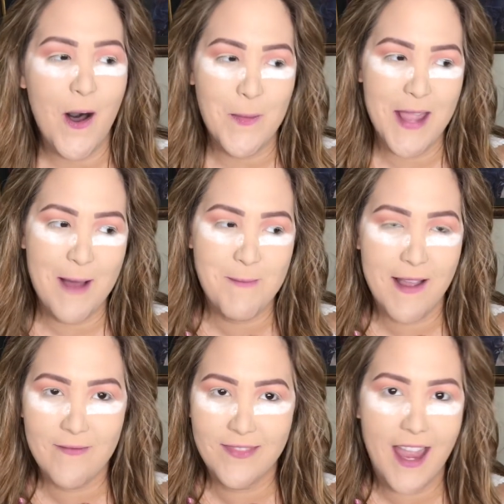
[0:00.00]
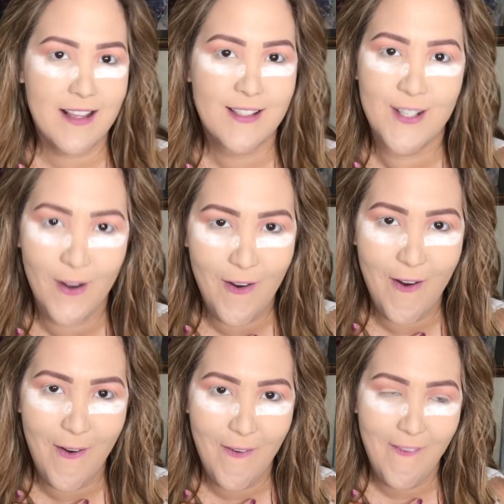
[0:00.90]
Obviamente
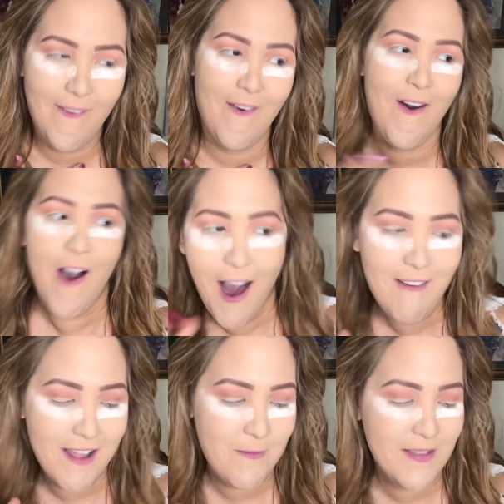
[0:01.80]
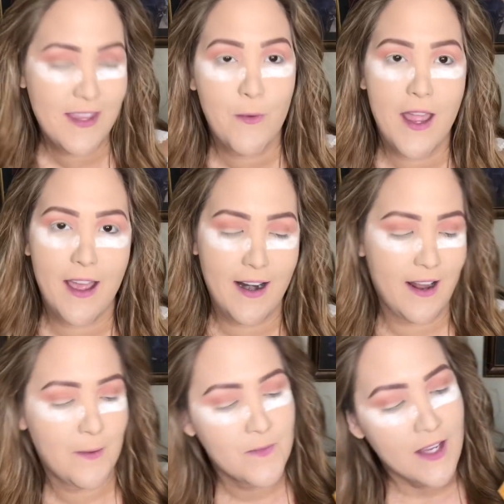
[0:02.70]
yo. Obviamente voy a
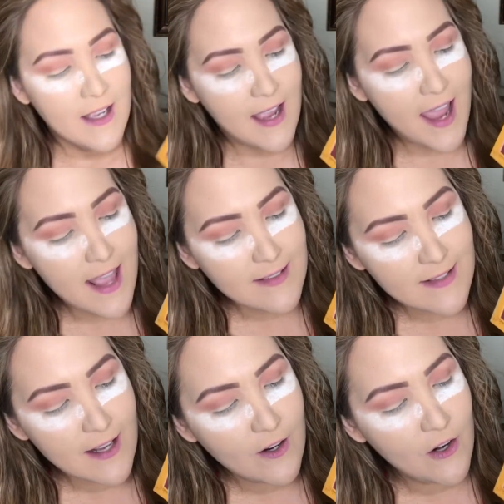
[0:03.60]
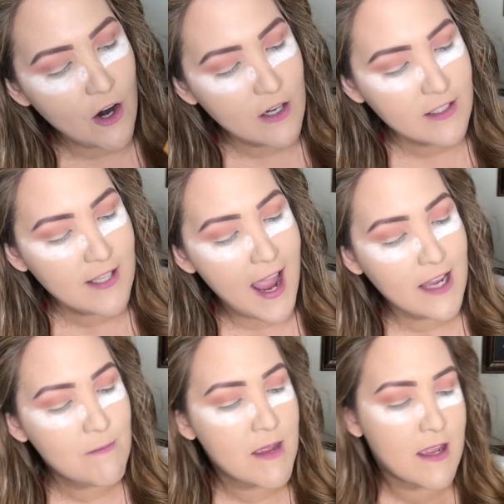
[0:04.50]
ganar. Este es el color
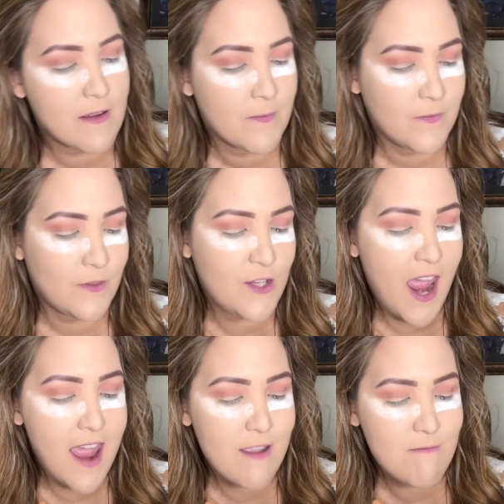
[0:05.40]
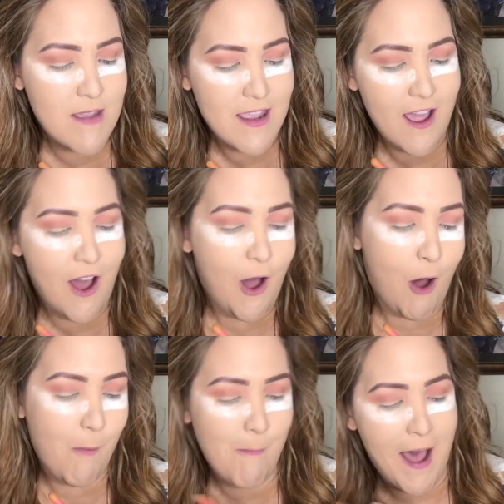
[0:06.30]
Take Me. Take Me.
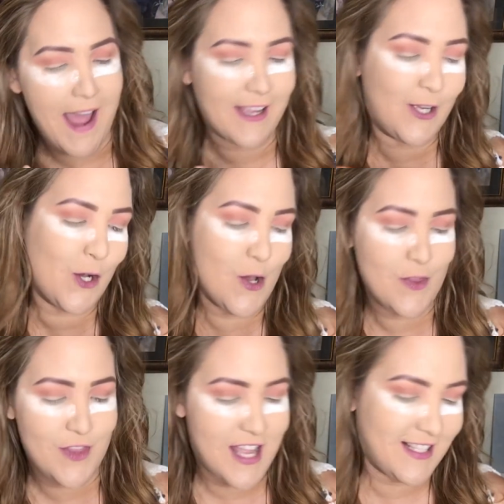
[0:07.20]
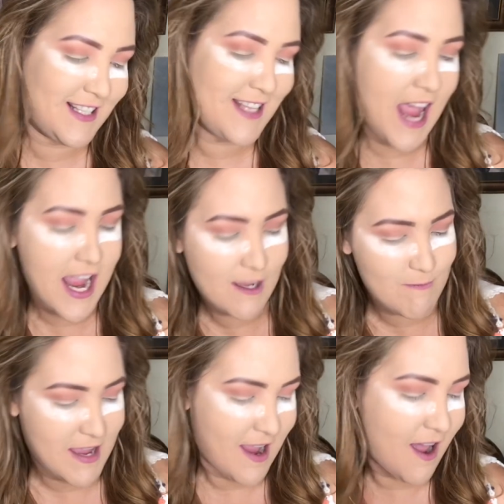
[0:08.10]
Oh my goodness, take
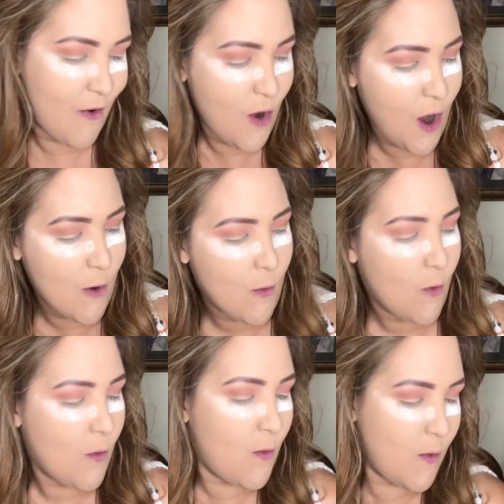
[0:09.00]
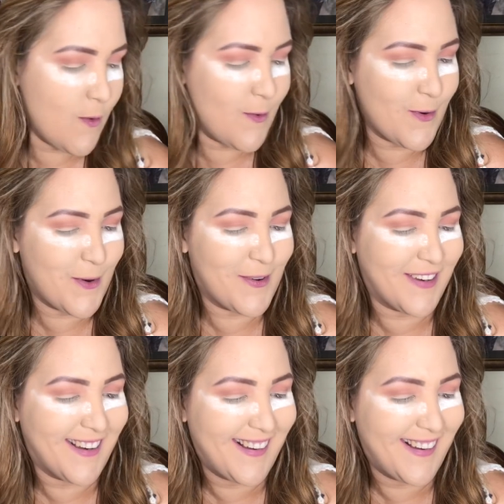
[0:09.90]
me. Uh!